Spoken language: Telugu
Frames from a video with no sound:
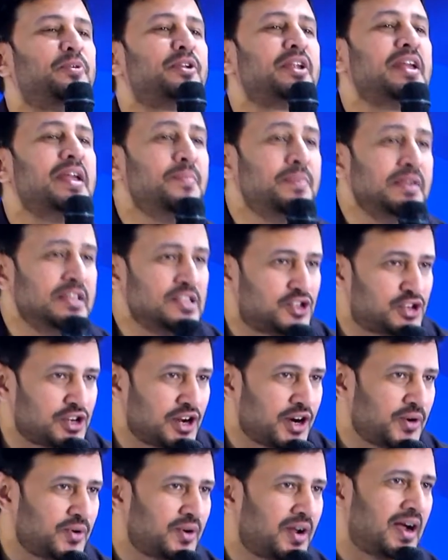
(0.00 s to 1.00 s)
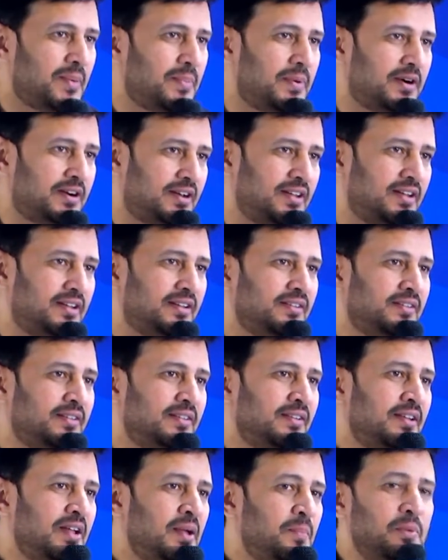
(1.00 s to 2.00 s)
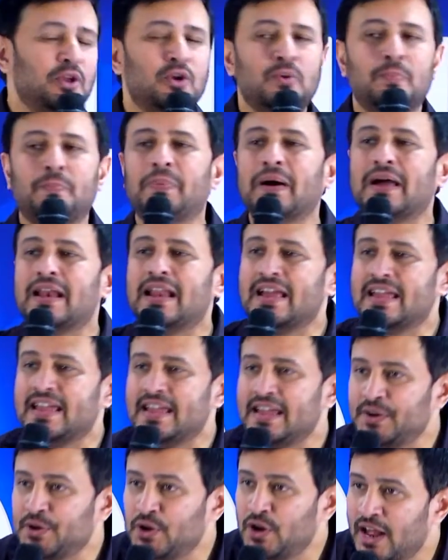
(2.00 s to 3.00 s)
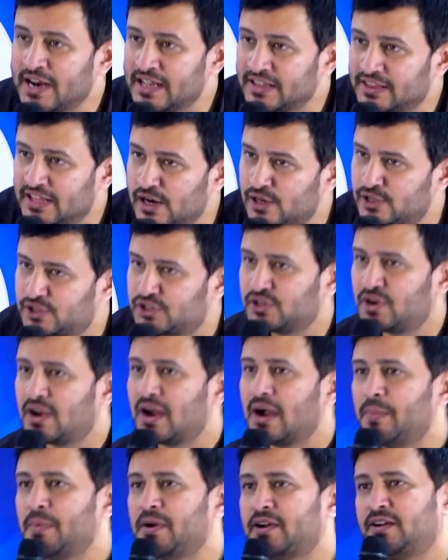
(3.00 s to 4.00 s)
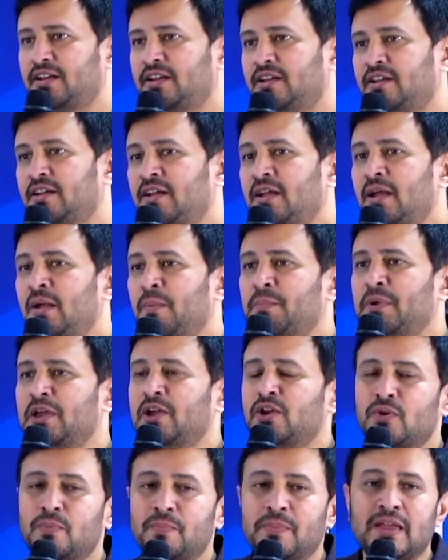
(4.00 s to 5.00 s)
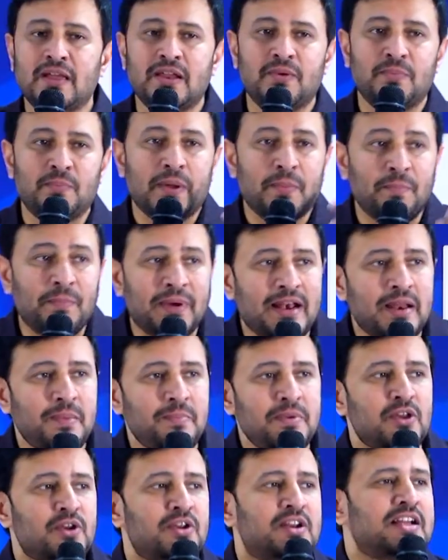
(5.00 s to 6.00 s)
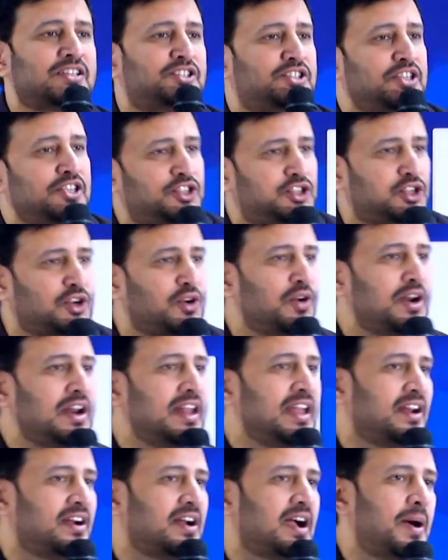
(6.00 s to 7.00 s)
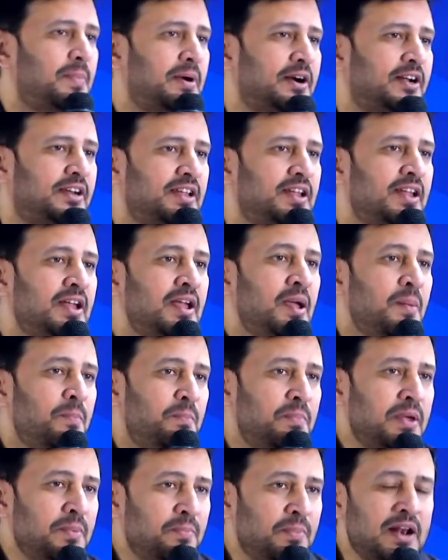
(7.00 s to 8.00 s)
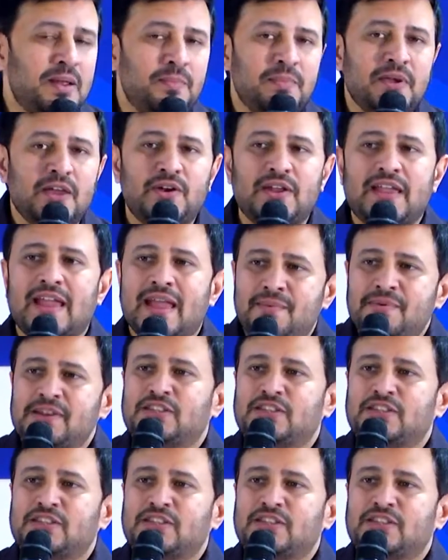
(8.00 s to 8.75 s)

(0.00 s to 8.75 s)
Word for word: ప్రేమించాడు కాబట్టి మీరు బలహీనులని తెలుసు కాబట్టి మీరు మీరు మిమ్మల్ని మీరు రక్షించుకోలేరు కాబట్టి మిమ్మల్ని మీరు ఏమి